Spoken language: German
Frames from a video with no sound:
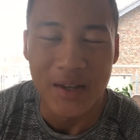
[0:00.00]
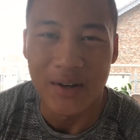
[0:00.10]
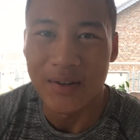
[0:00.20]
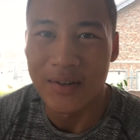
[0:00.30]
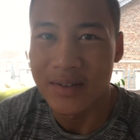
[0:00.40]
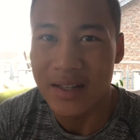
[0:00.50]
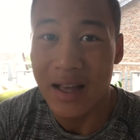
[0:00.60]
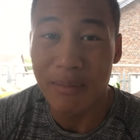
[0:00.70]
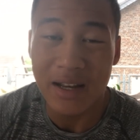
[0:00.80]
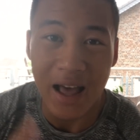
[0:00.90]
Und
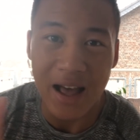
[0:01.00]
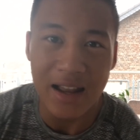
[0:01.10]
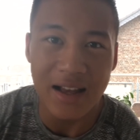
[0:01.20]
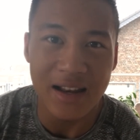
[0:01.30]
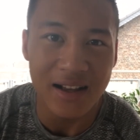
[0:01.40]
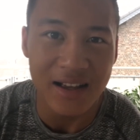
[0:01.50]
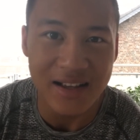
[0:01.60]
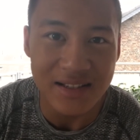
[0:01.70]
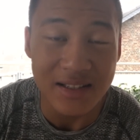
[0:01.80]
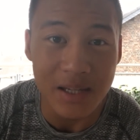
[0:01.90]
ja, mein aller,
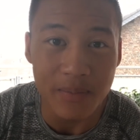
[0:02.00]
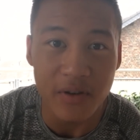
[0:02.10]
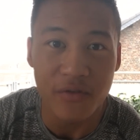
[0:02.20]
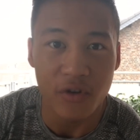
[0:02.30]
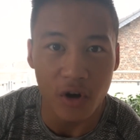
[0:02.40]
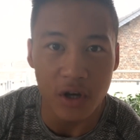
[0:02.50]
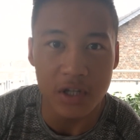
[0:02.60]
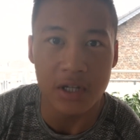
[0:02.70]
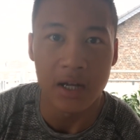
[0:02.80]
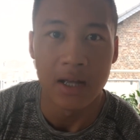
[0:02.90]
allererster Tipp für
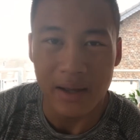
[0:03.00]
euch.